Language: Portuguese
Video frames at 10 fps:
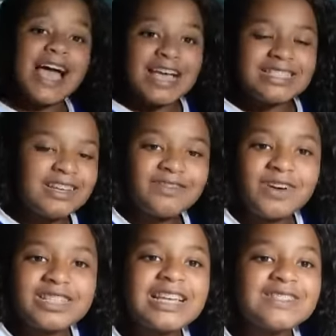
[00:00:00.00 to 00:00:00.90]
Essa é a
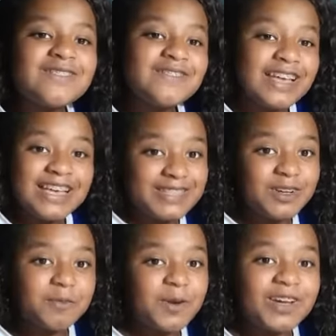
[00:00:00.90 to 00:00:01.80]
Força Azul, esse
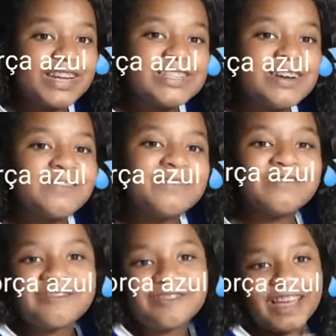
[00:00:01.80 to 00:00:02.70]
é o Progressão.
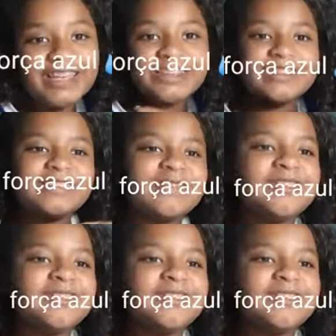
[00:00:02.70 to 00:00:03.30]
Vem!